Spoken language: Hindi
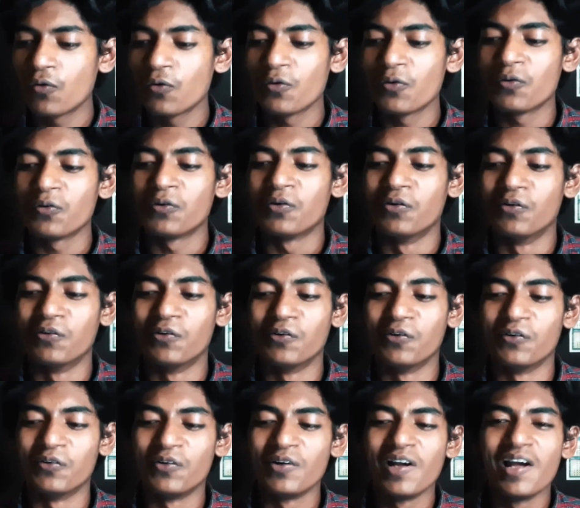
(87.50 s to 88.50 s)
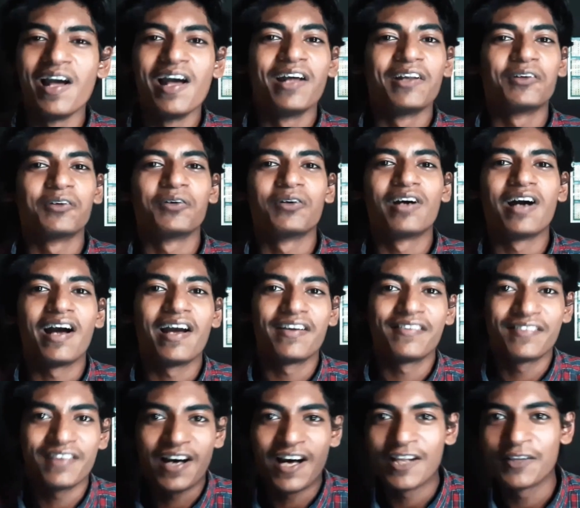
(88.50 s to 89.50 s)
ओह हो तो
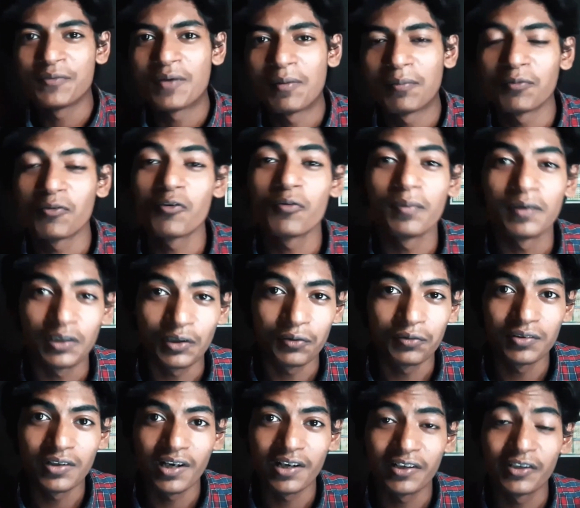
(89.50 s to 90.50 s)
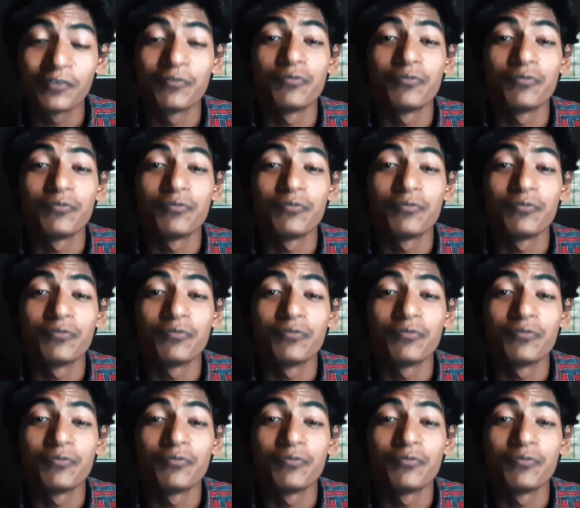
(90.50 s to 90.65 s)
गाइस आज मैं आप लोगों को बताऊंगा